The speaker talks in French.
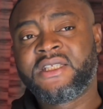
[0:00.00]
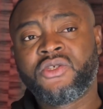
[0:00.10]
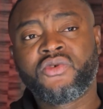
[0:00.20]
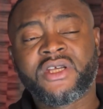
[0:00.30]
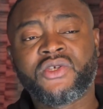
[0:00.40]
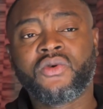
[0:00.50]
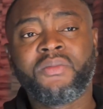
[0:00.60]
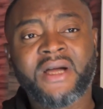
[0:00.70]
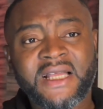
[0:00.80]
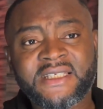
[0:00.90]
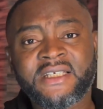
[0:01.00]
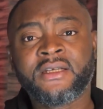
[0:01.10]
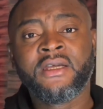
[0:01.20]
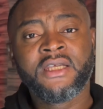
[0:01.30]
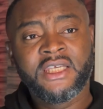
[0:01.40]
des situations
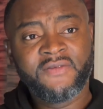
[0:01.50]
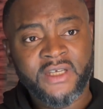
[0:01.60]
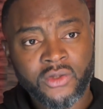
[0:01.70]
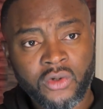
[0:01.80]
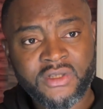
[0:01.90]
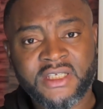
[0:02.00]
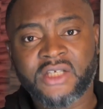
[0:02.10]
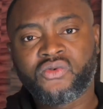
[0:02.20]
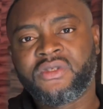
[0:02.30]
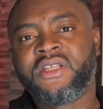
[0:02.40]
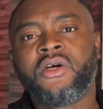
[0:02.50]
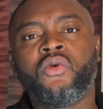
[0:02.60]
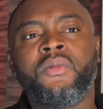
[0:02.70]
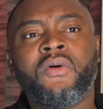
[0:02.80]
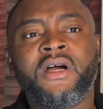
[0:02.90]
pratiques qui viendront s'ajouter dans
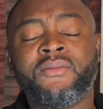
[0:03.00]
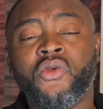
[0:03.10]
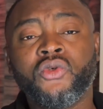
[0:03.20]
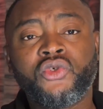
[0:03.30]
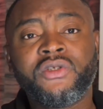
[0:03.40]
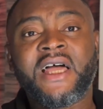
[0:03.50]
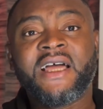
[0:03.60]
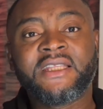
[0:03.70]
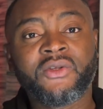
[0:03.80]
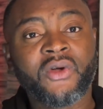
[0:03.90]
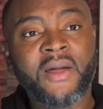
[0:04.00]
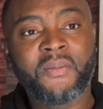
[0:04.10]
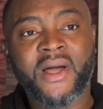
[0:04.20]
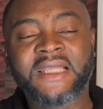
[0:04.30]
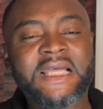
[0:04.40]
le programme. Donc, tu n'arrêteras
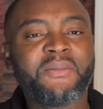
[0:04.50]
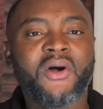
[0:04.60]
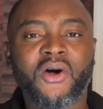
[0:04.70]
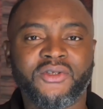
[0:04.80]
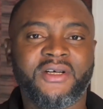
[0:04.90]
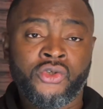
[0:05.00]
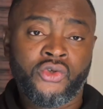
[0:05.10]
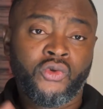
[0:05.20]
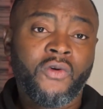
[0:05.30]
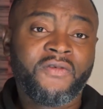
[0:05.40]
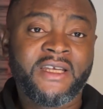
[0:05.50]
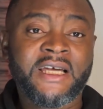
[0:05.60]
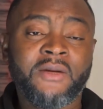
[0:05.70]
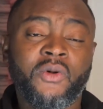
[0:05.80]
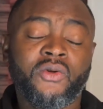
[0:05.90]
pas d'apprendre. Je t'offre
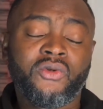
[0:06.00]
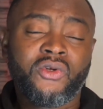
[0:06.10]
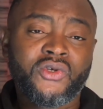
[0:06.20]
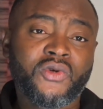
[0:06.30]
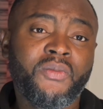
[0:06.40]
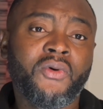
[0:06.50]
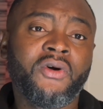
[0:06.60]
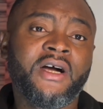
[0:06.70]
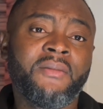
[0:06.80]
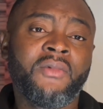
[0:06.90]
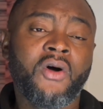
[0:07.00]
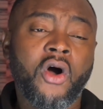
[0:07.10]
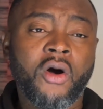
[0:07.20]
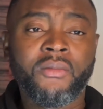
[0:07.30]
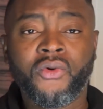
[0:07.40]
également dans ce programme
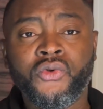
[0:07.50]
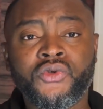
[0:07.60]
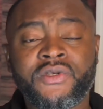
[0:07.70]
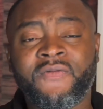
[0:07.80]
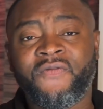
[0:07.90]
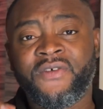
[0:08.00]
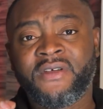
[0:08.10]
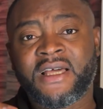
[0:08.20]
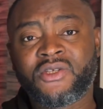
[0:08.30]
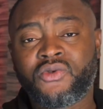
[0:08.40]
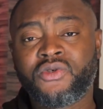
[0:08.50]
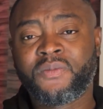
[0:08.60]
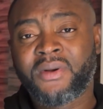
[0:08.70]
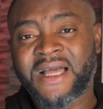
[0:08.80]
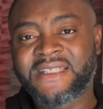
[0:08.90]
en bonus 20 astuces
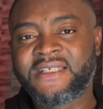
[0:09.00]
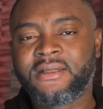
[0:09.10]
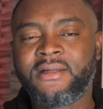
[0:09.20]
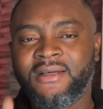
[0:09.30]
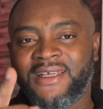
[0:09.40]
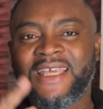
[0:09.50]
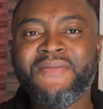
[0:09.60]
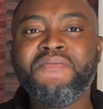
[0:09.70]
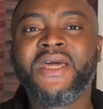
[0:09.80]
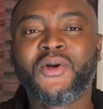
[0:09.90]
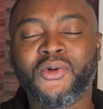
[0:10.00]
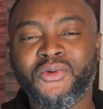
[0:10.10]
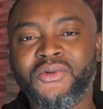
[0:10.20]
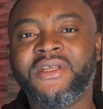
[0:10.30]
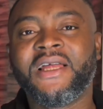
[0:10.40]
pratiques et
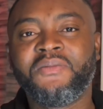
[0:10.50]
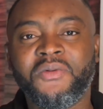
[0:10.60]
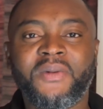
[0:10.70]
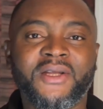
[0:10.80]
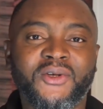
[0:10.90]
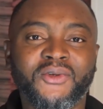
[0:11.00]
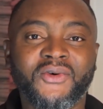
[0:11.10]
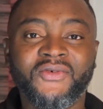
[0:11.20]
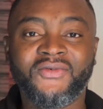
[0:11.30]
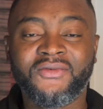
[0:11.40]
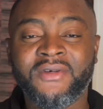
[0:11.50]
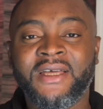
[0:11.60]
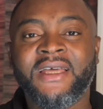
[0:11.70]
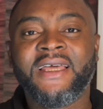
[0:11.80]
méconnues de la plupart d'entre vous